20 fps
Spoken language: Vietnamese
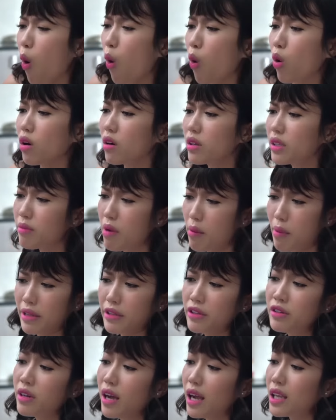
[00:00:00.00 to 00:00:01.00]
ủa nhưng mà bà
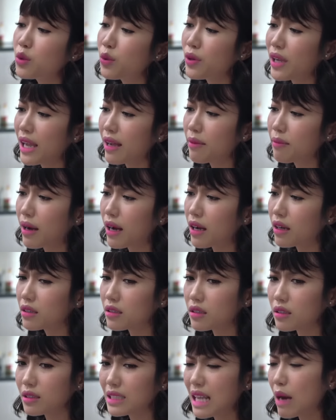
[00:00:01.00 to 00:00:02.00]
chưa kể tôi nghe
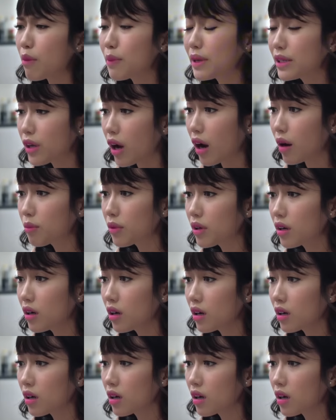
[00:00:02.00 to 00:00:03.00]
mà sao bà bị trộm nữa